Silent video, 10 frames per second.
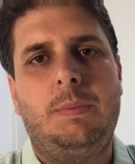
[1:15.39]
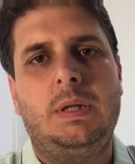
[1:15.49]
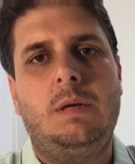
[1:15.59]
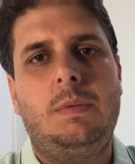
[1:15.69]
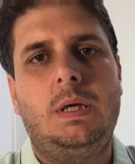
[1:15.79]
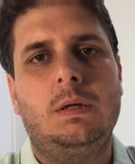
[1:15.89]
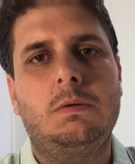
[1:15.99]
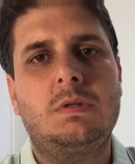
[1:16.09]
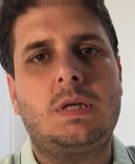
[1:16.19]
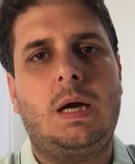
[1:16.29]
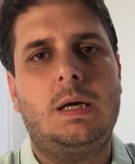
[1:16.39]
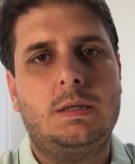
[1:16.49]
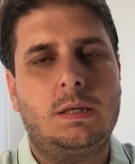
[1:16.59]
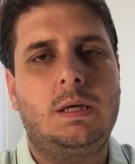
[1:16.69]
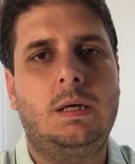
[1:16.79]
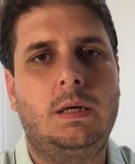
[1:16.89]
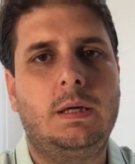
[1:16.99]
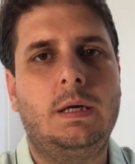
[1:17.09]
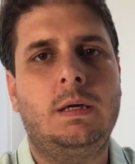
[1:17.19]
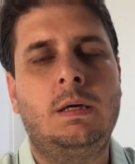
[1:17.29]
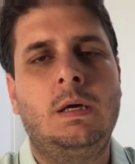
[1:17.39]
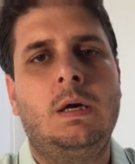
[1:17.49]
pandemia do SARS, né?